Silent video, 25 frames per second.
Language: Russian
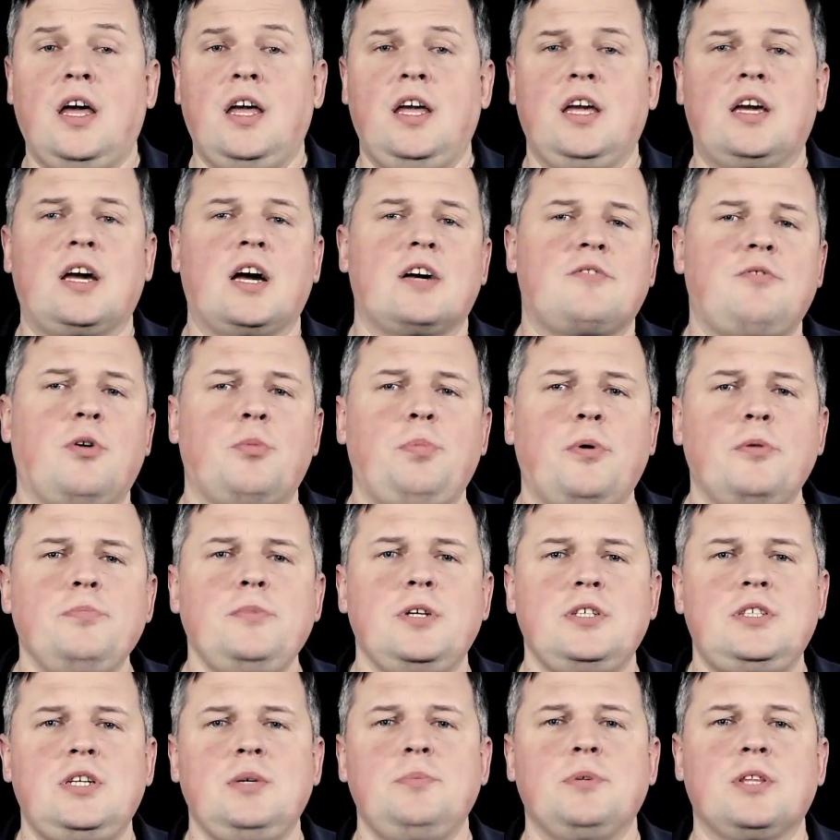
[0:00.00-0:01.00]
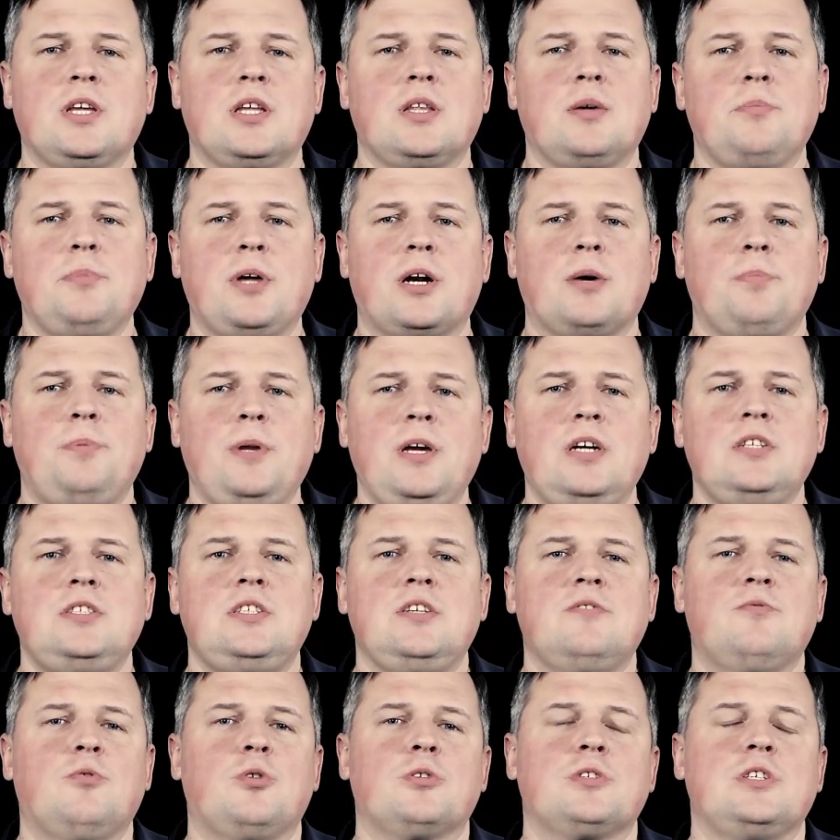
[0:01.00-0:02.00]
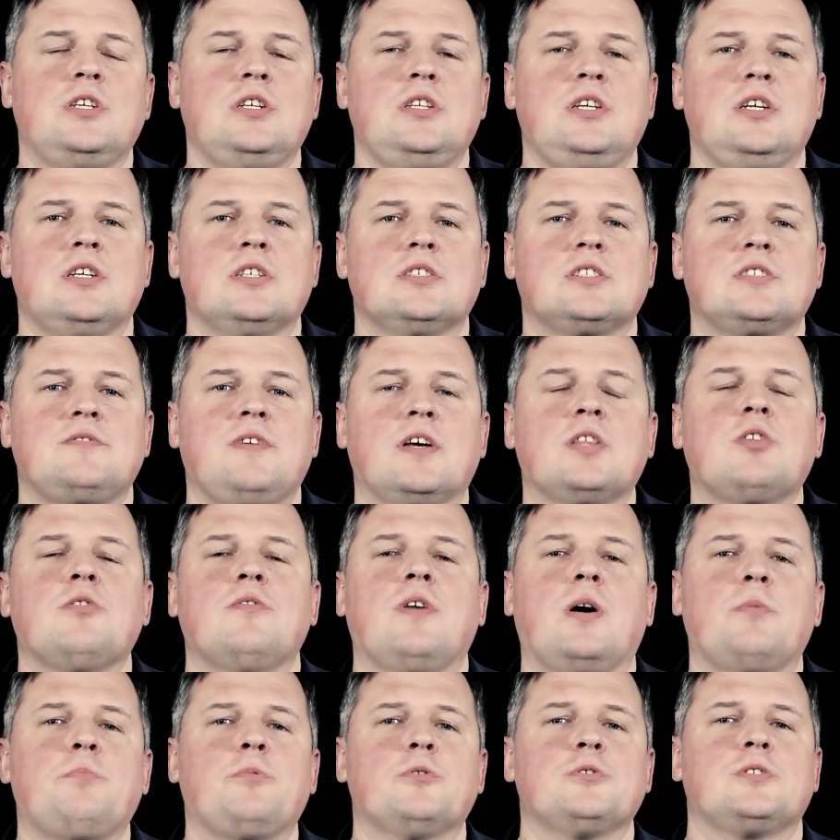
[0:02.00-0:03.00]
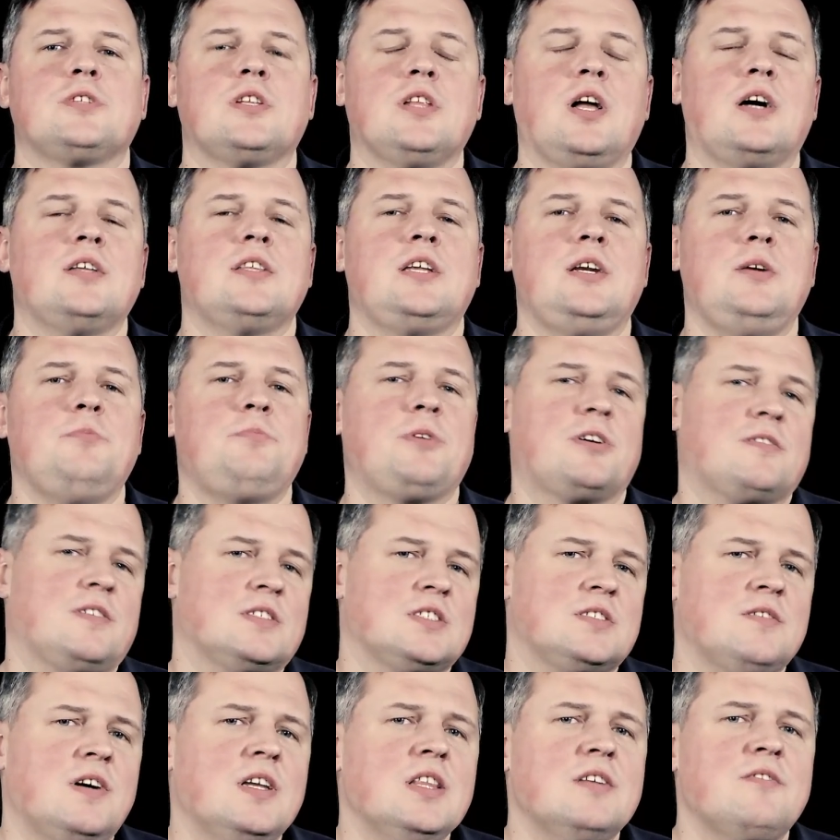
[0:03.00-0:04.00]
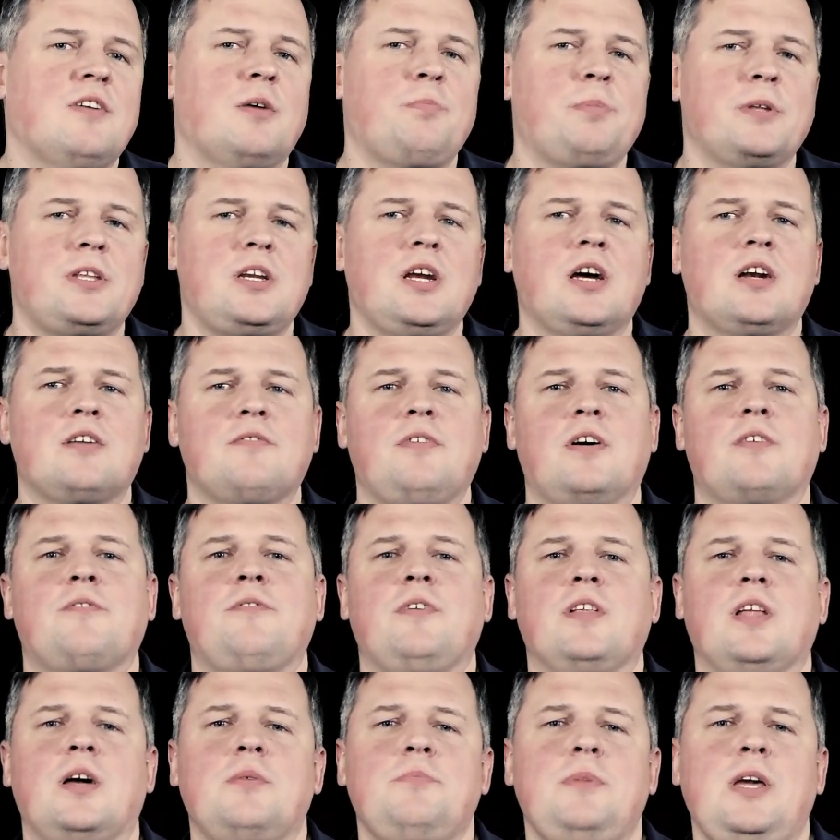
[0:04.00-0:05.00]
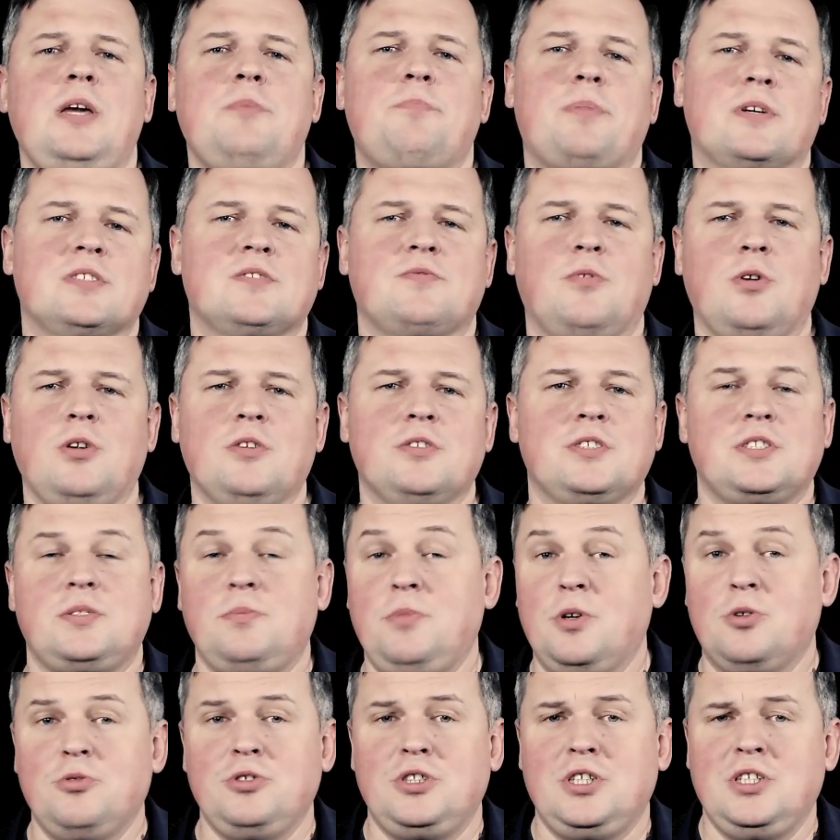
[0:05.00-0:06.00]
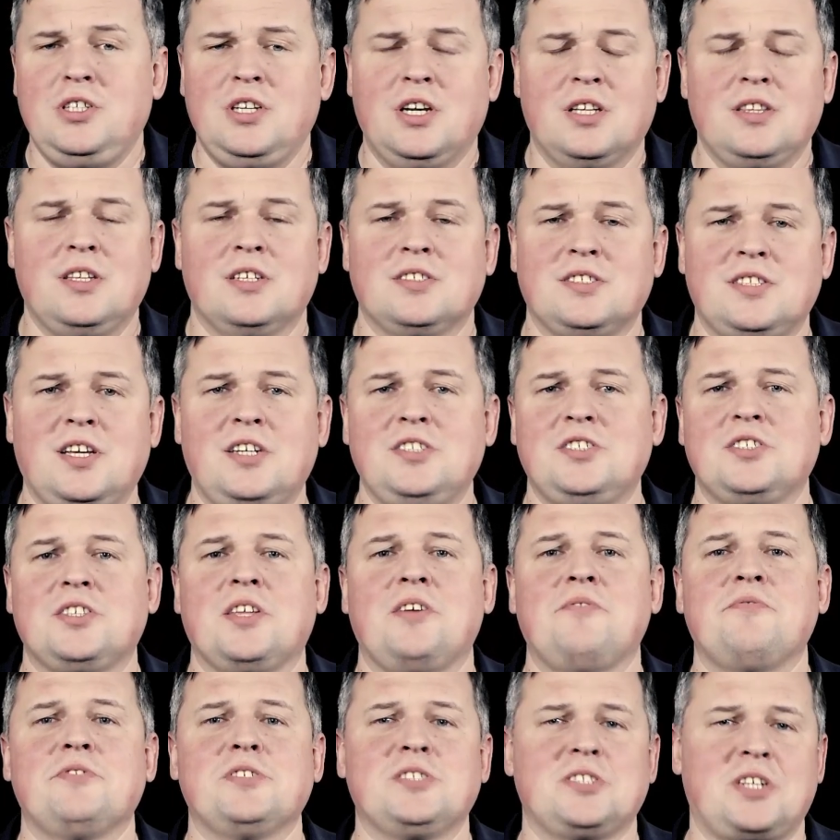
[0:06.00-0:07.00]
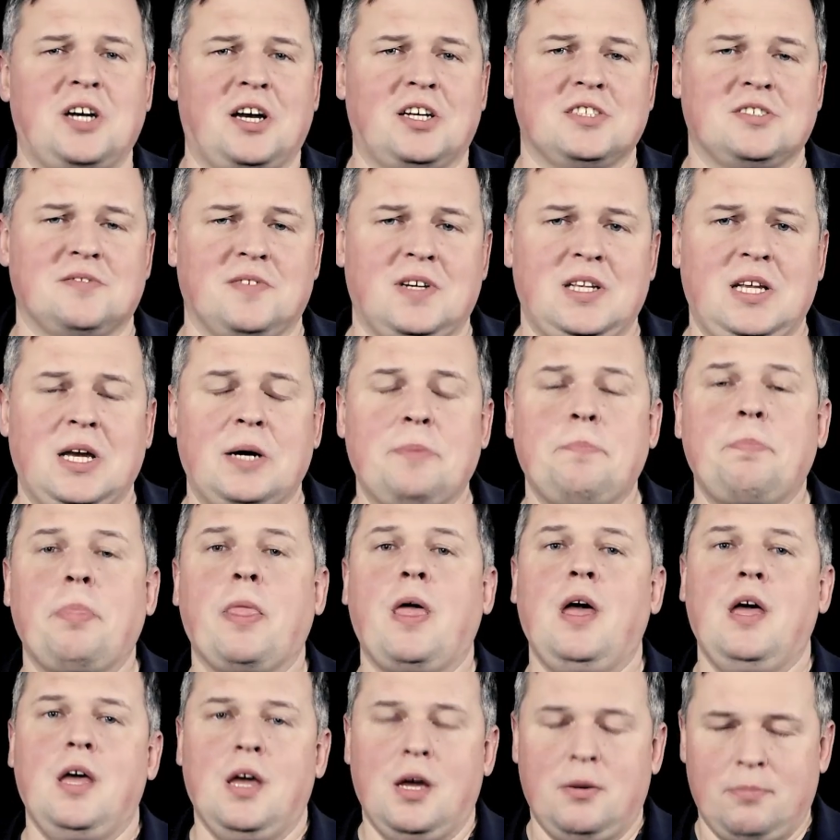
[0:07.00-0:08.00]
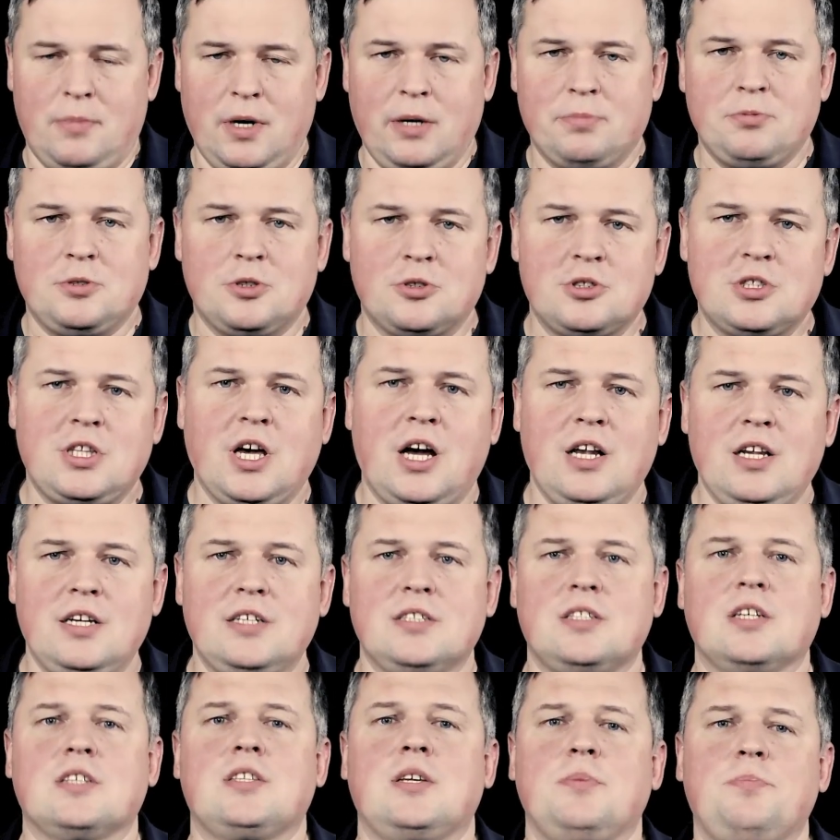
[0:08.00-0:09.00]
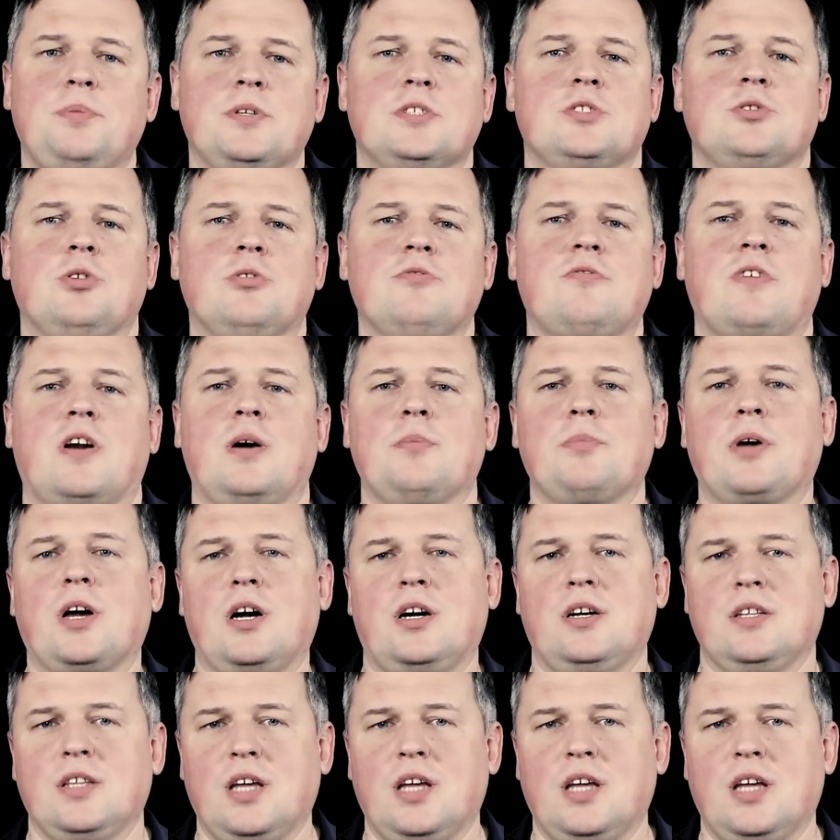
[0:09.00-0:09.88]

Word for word: И, как вы помните, именно на мероприятии в ордене святого апостола Андрея Первозванного патриарх Варфоломей позволил себе очень неоднозначное высказывание. Мы обсуждали этот эпизод в рамках